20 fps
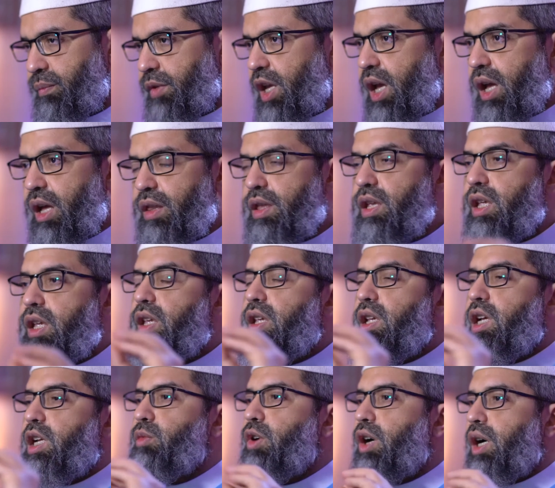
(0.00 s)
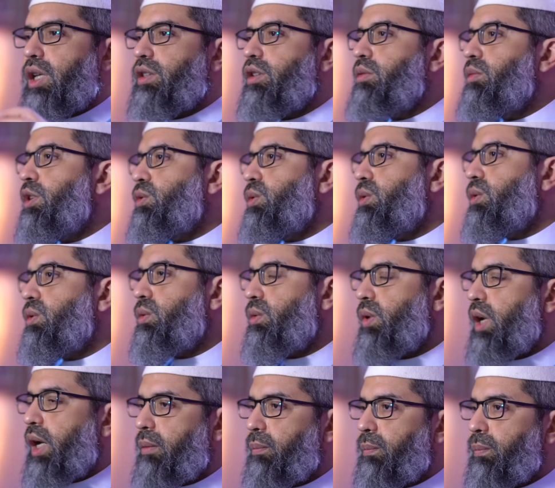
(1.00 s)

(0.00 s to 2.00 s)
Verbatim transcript: هذه هي المقدمة الأولى